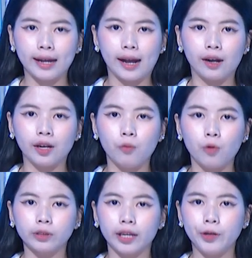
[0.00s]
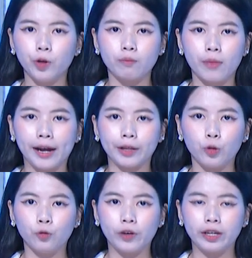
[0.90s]
cảng hàng không quốc tế nội bài
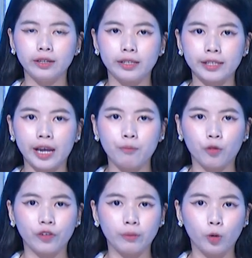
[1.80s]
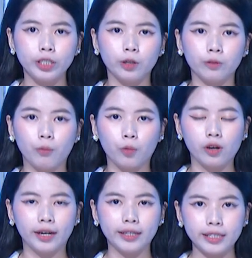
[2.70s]
thu phí gửi xe 1,4 triệu đồng
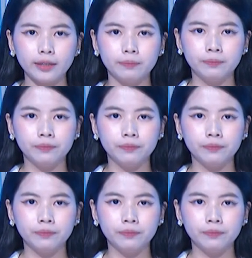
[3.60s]
của người đã chết.